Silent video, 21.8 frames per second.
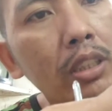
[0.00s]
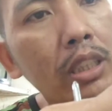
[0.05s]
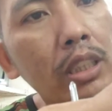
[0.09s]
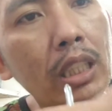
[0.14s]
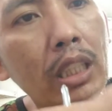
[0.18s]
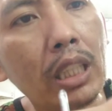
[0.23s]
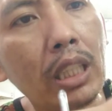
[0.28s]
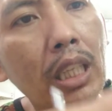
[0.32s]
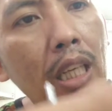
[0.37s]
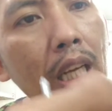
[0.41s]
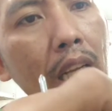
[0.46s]
Sa
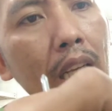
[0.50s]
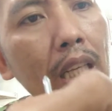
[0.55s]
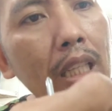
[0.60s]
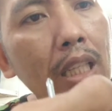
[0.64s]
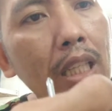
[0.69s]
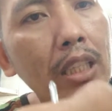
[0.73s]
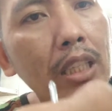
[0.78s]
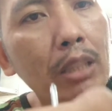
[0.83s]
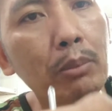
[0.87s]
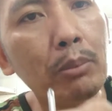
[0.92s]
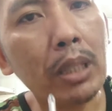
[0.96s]
katagalan
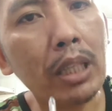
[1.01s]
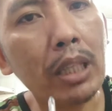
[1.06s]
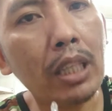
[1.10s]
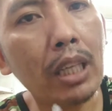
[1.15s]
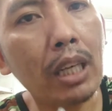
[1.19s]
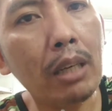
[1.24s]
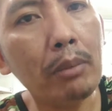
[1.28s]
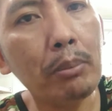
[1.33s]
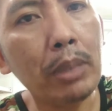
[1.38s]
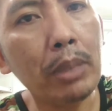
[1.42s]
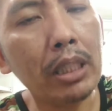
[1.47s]
natin
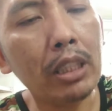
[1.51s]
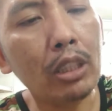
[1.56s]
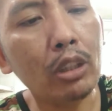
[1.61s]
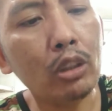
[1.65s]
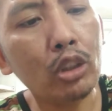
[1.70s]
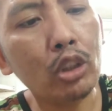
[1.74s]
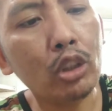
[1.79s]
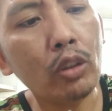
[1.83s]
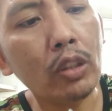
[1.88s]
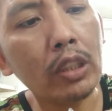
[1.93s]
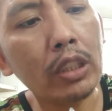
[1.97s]
pagkagamit,
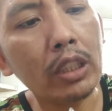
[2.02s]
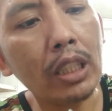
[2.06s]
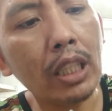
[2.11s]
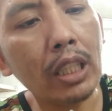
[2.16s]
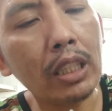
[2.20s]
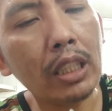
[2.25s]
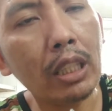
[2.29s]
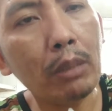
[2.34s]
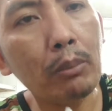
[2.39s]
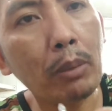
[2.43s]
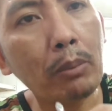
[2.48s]
yung switch
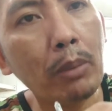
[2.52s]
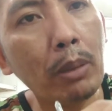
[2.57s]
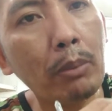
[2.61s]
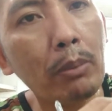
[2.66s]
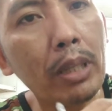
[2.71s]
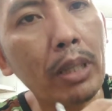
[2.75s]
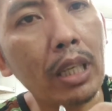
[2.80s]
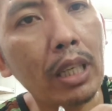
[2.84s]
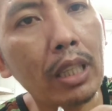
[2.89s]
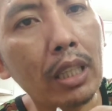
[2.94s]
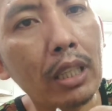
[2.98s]
natin
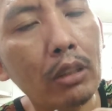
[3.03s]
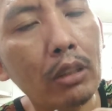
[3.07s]
mabibiyak